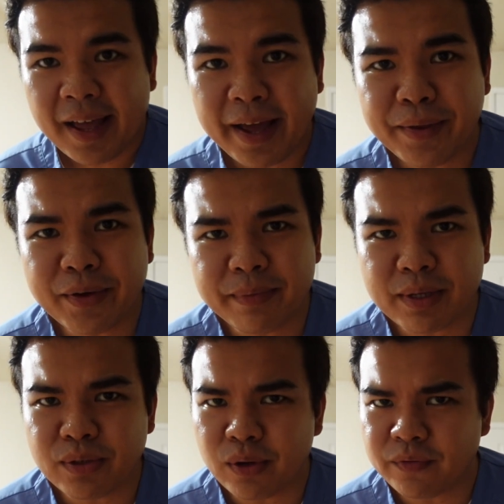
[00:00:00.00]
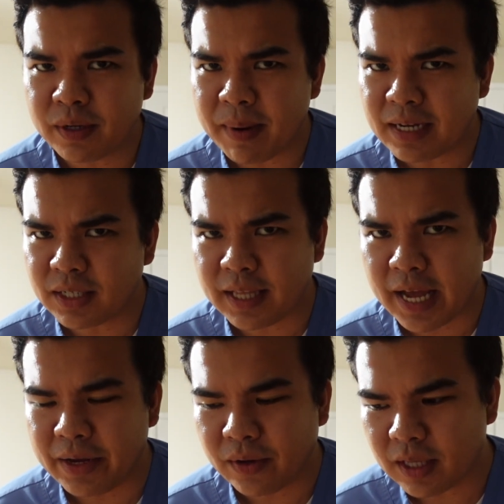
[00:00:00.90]
ayun, medyo over budget
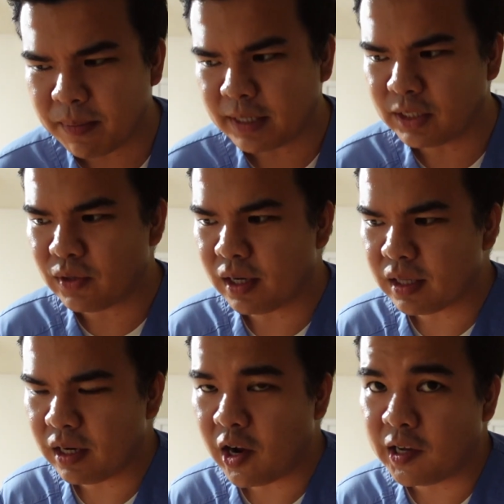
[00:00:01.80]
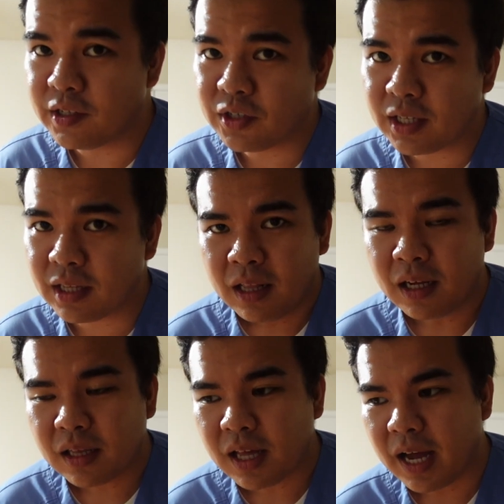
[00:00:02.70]
tayo. Kasi budget ko lang sana 100 lang
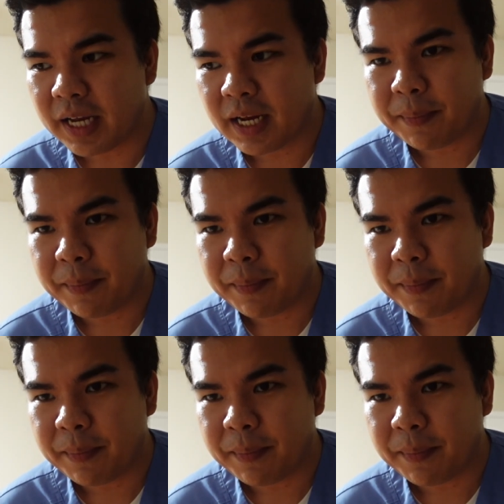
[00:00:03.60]
sana.